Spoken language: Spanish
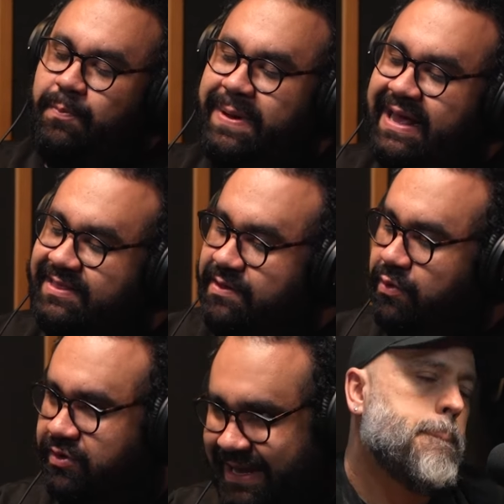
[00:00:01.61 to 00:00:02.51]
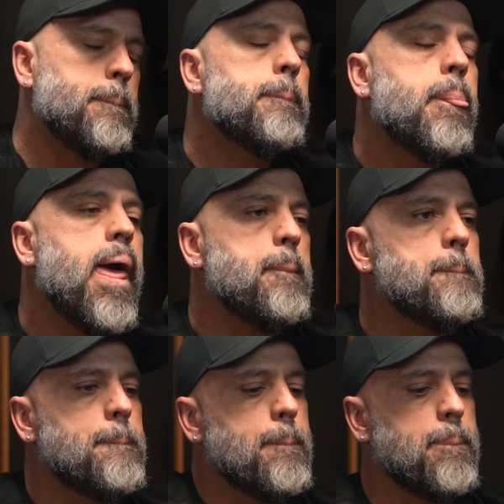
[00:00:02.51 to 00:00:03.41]
operativo, o sea, vuelvo a
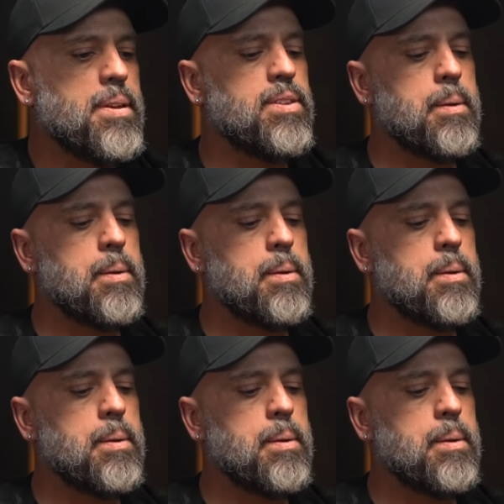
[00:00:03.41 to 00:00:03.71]
este show.